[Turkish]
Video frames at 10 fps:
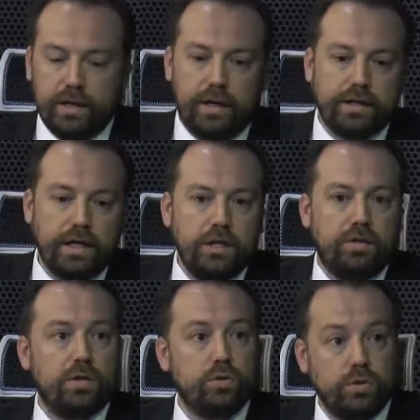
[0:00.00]
ARGE
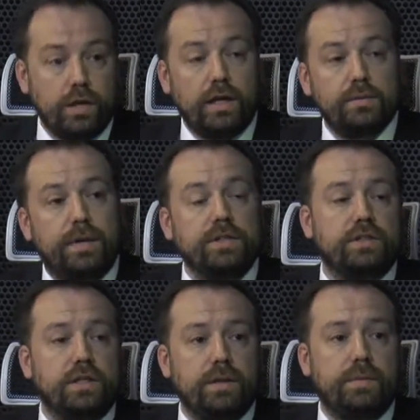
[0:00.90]
inovasyon alt
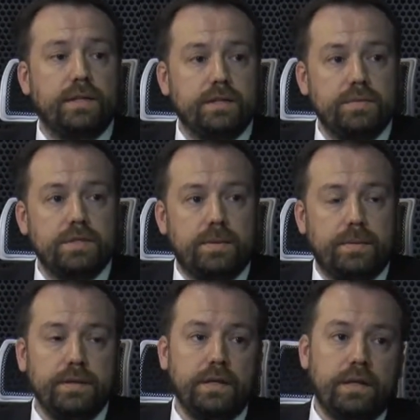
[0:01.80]
başlıklarına baktığımız
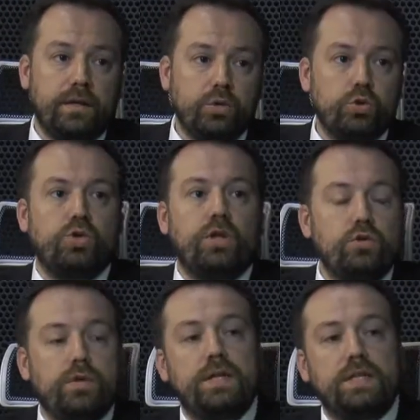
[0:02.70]
zaman uçtan
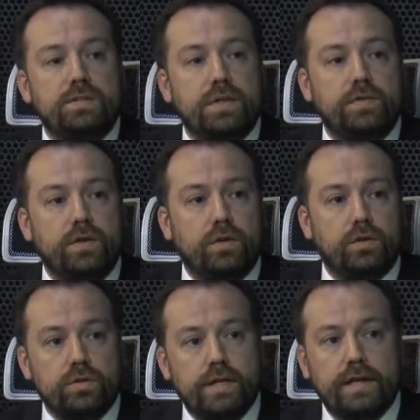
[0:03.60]
uca bir hizmet
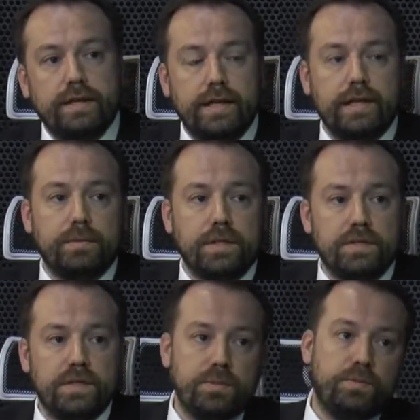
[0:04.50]
veriyoruz. Yani diyelim ki
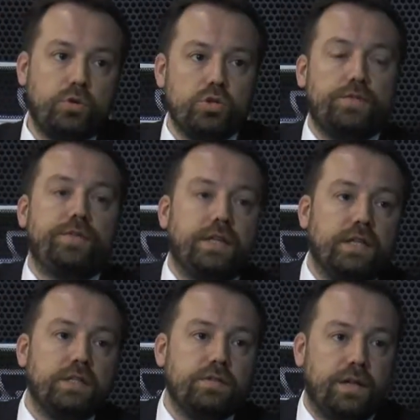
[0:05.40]
siz bir proje
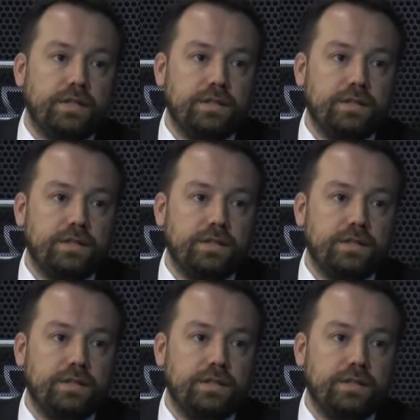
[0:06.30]
fikriniz var.